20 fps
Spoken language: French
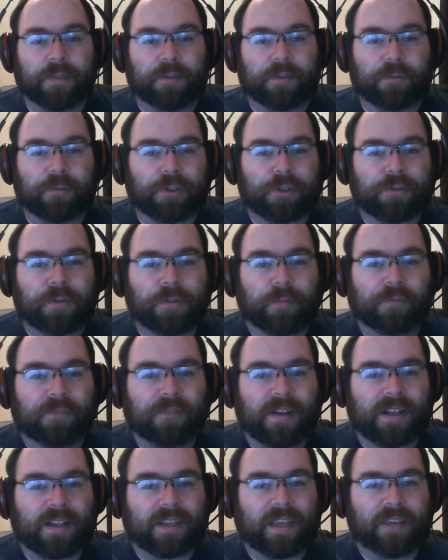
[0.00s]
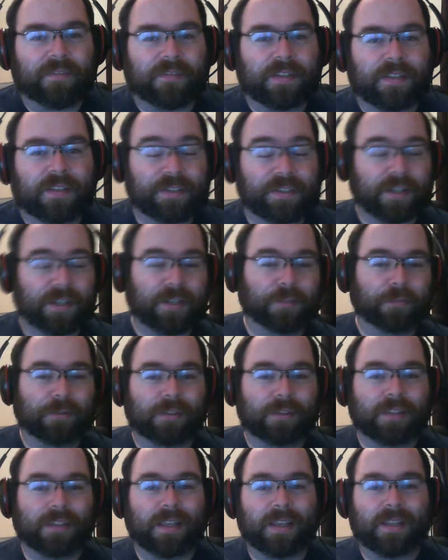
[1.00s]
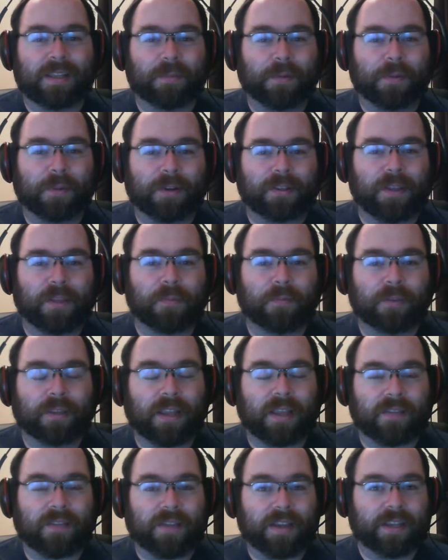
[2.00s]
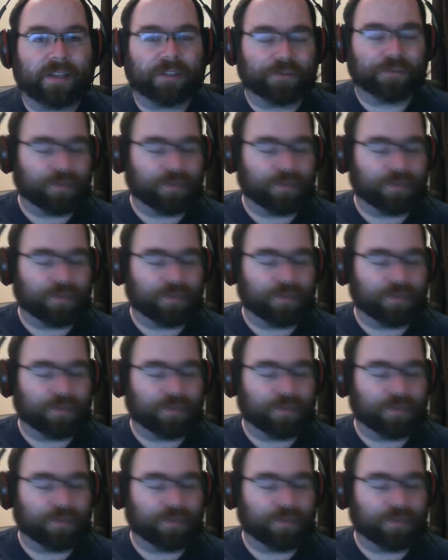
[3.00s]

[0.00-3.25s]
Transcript: Puis aujourd'hui, à Bouffe en cave, désolé pour le départ qui est un peu de travers.